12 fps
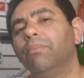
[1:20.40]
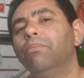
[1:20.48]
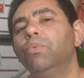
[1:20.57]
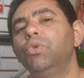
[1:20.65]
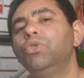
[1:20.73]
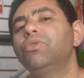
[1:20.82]

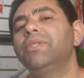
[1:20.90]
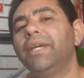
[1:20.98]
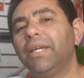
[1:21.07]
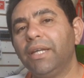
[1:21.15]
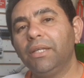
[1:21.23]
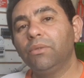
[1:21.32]
muito
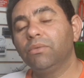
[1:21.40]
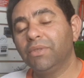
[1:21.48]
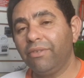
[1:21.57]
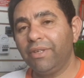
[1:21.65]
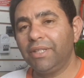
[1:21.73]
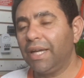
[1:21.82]
segredo.
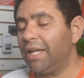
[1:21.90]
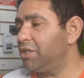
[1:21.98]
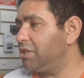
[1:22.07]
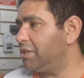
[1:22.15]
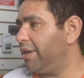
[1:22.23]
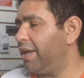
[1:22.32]
Na
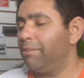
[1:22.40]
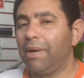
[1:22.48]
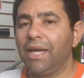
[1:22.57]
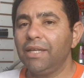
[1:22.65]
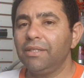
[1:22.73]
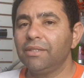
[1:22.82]
verdade, é
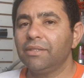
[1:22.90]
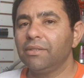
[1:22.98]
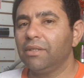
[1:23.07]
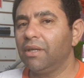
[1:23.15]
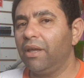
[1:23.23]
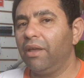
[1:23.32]

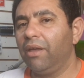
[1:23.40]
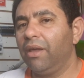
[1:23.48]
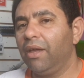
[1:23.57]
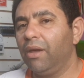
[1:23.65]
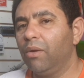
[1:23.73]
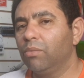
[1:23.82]
mais
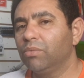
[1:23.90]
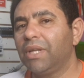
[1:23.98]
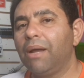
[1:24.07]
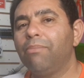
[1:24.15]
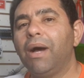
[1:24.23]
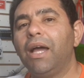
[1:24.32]
é, um
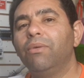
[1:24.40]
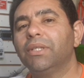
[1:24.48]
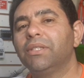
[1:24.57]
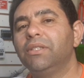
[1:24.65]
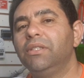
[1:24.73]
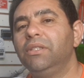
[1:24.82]
trabalho
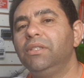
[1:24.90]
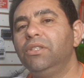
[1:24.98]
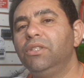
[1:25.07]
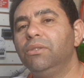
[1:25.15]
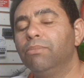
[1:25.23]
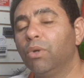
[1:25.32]

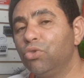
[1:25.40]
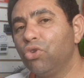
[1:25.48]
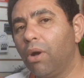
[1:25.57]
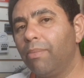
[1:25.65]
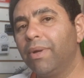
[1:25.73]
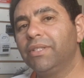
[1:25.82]
assim de mão
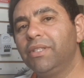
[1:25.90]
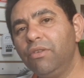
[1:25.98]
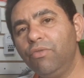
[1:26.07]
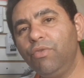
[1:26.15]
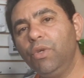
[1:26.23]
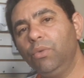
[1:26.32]
de obra
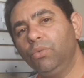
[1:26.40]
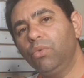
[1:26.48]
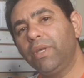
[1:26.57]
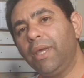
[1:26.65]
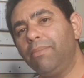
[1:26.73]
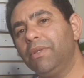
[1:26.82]
civil
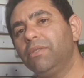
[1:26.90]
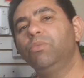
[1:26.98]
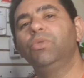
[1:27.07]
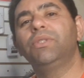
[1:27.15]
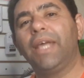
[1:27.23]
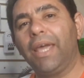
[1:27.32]
do que
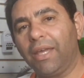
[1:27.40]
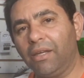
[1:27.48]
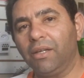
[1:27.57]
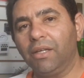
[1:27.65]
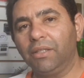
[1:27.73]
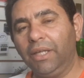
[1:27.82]
mesmo
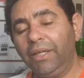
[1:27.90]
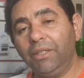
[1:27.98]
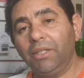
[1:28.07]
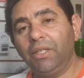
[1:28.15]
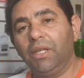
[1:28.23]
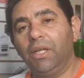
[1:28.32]
técnica,
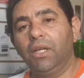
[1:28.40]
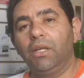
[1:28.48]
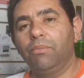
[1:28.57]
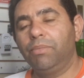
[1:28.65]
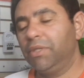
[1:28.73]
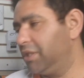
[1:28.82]
né?
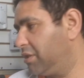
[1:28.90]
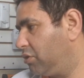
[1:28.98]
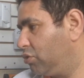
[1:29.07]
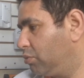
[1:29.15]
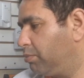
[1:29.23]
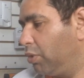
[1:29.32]

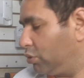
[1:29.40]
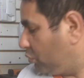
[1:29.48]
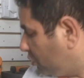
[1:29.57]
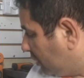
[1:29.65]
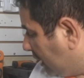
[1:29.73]
Precisa de um ponto